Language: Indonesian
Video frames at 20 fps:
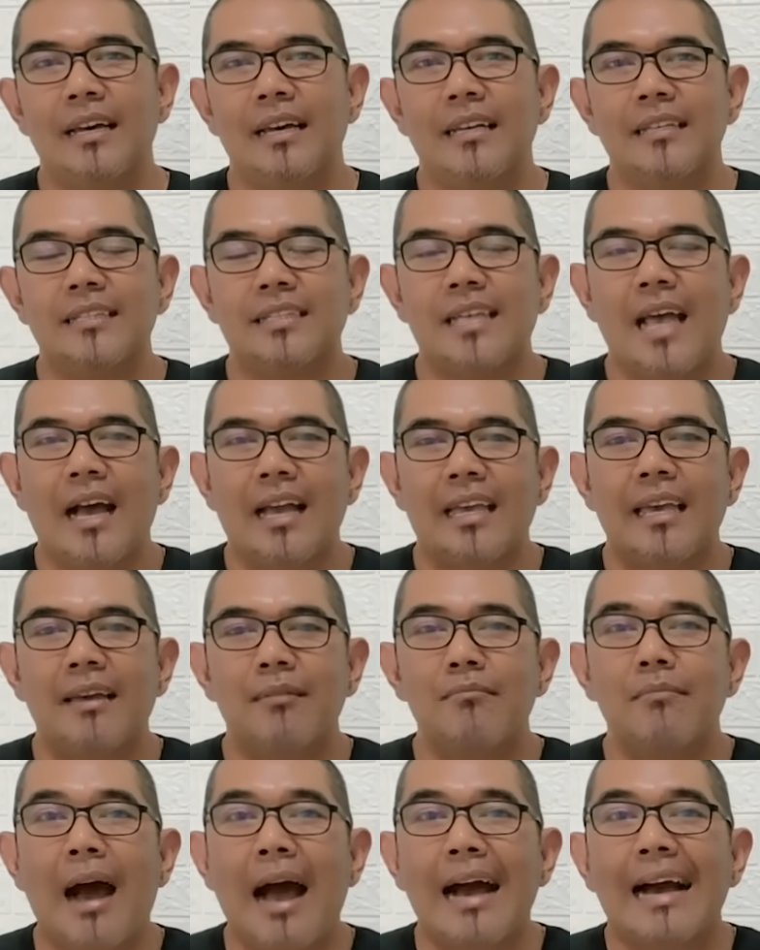
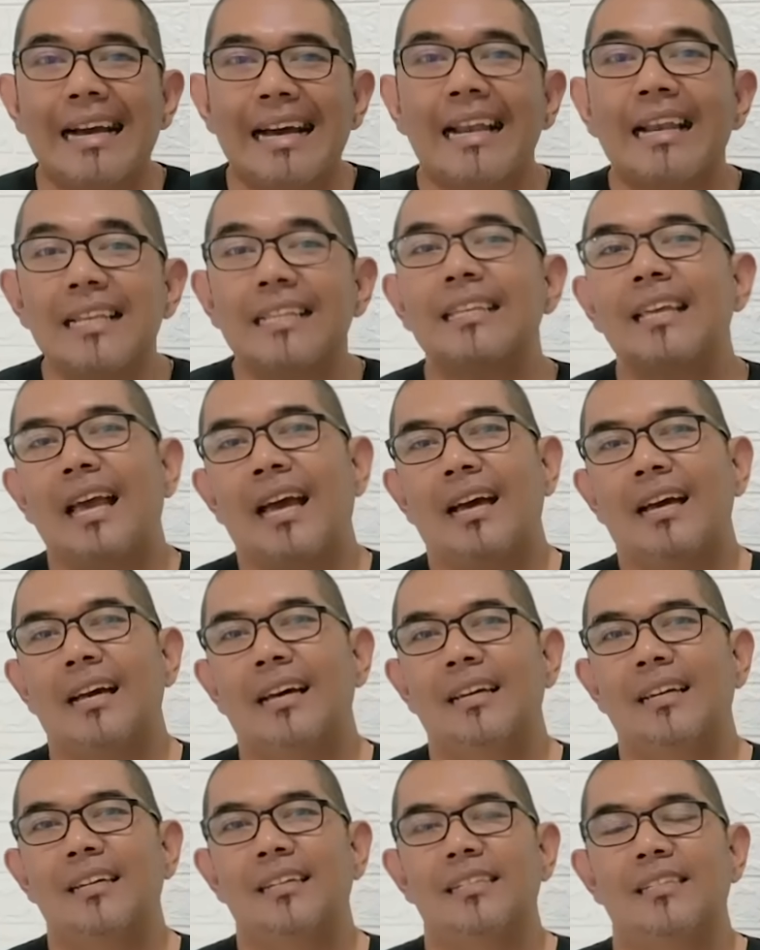saking mangkelnya
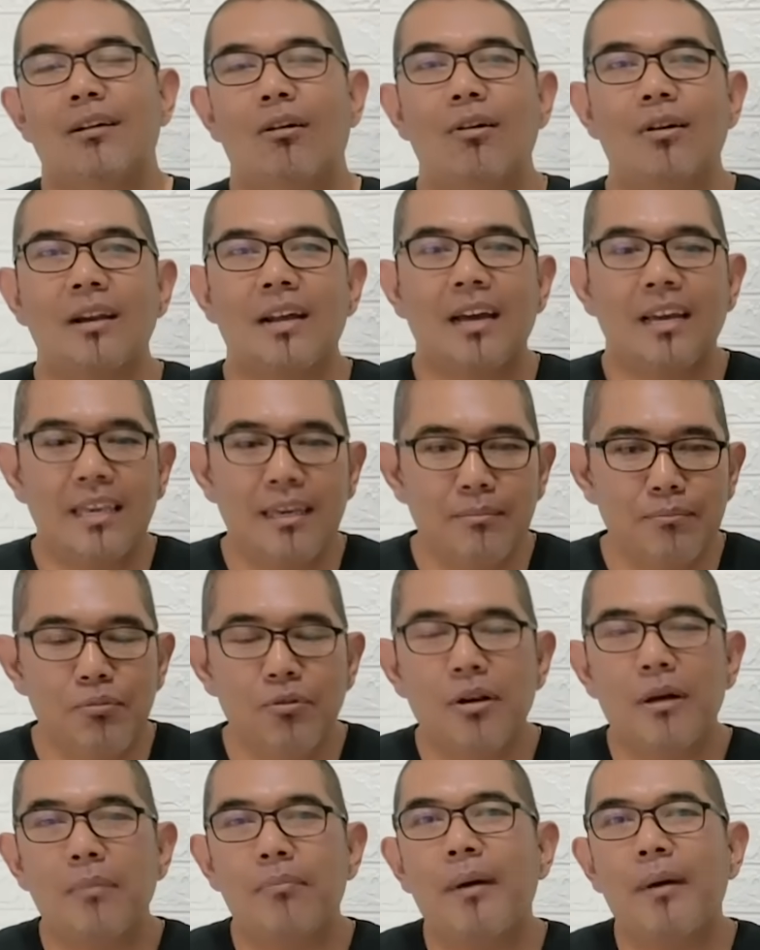seorang
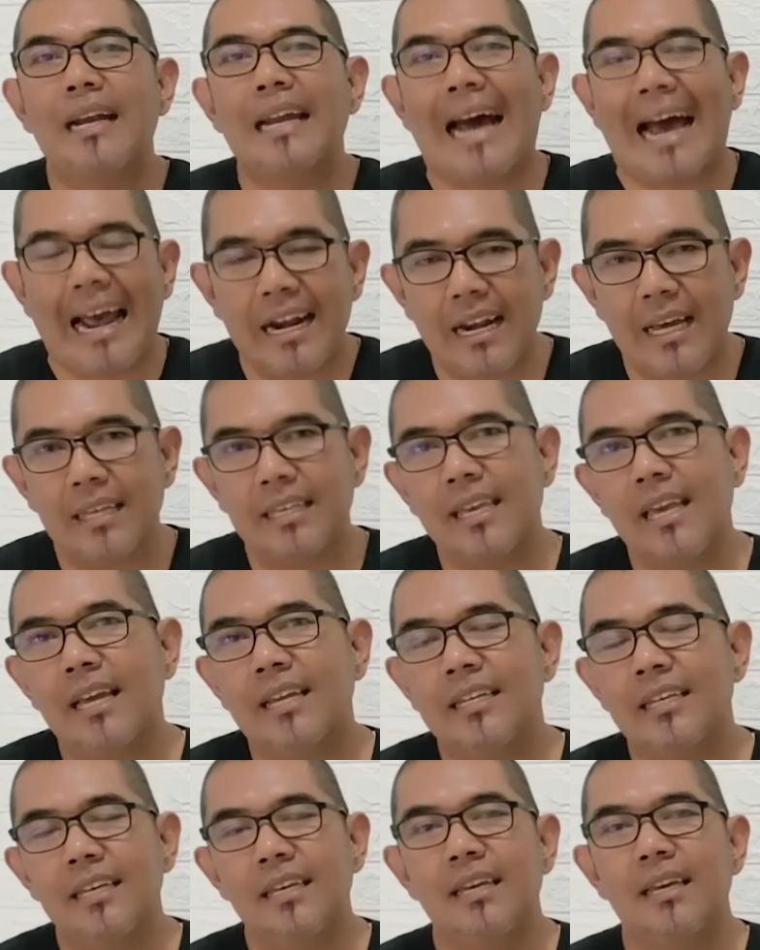ibu kepada anaknya yang
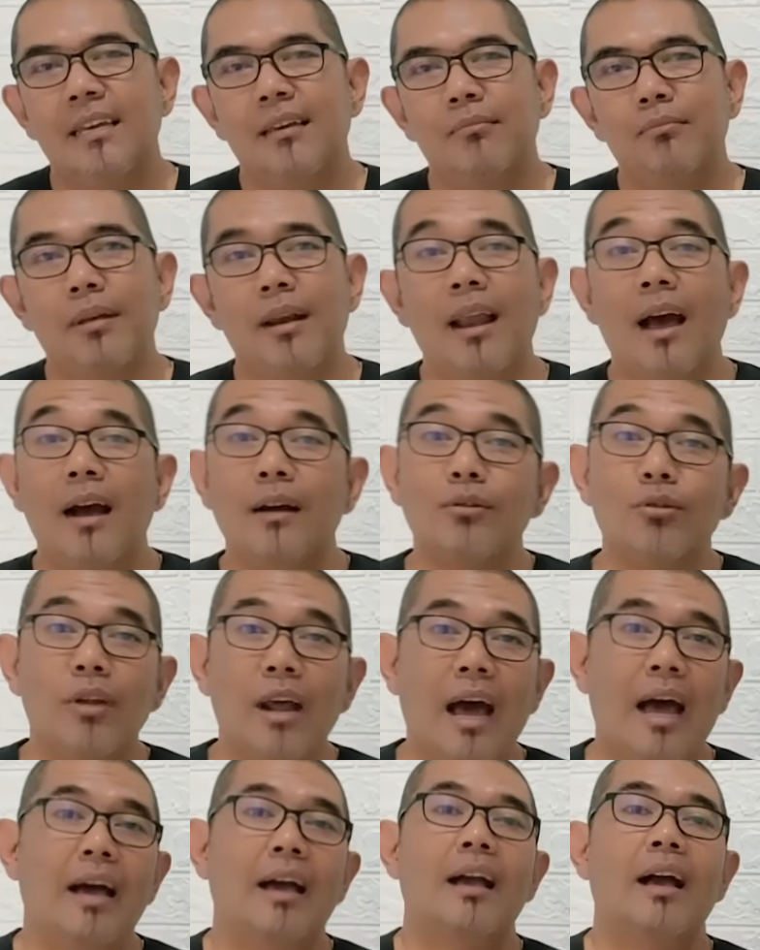dibilang
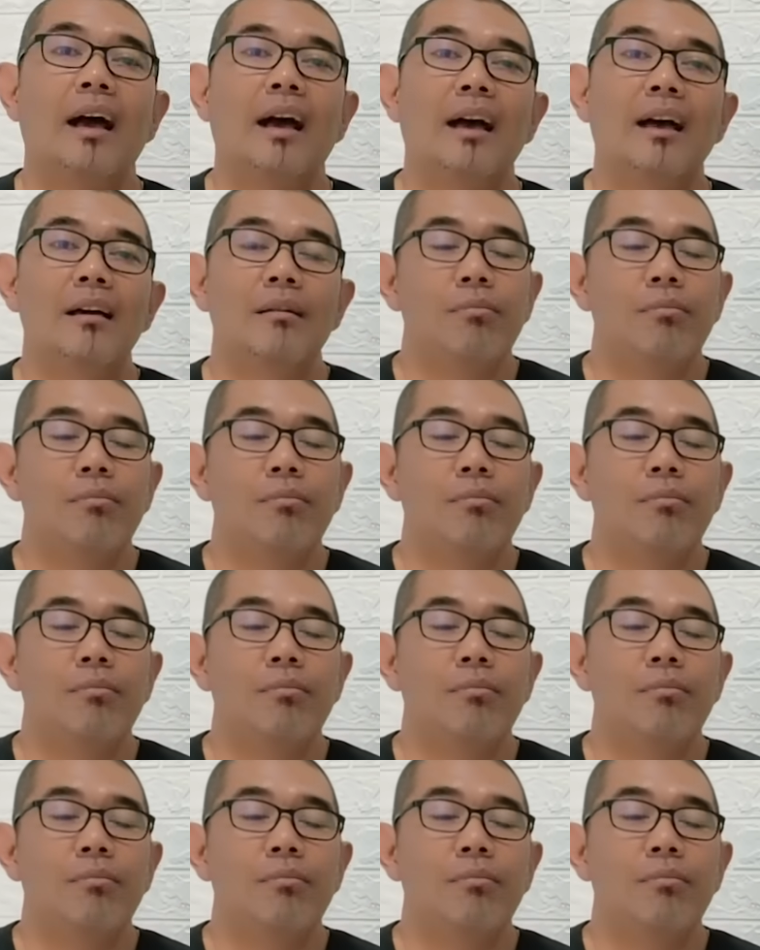durhaka.